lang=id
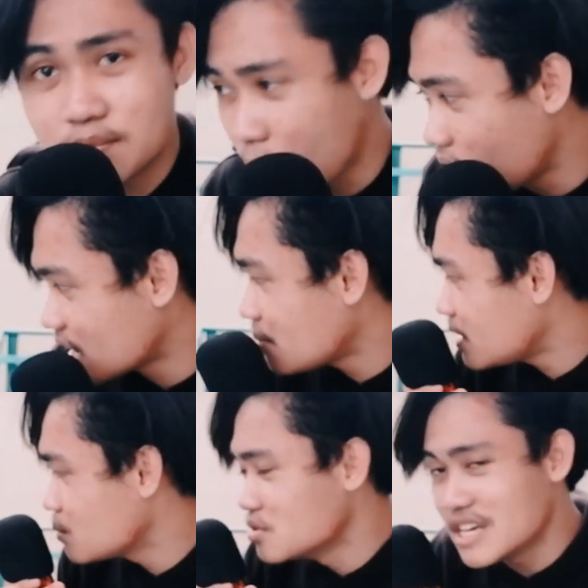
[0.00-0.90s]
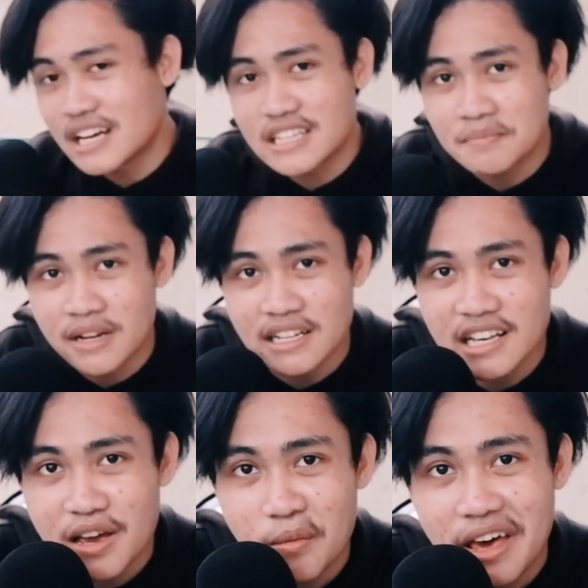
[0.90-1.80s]
di bawah kenapa ada bunyi ayam lagi
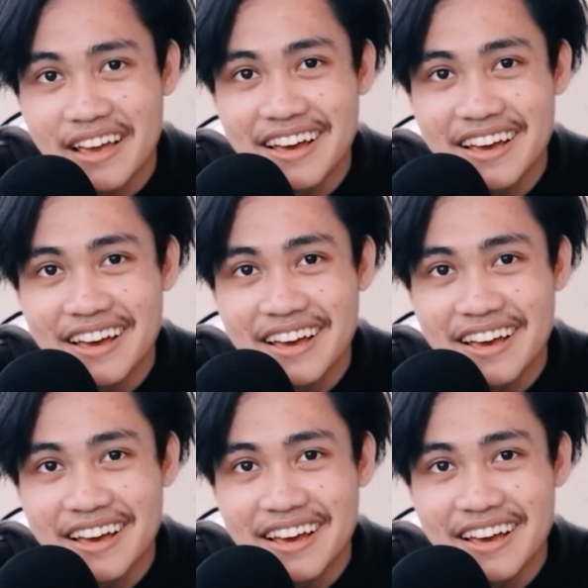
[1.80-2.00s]
ngewe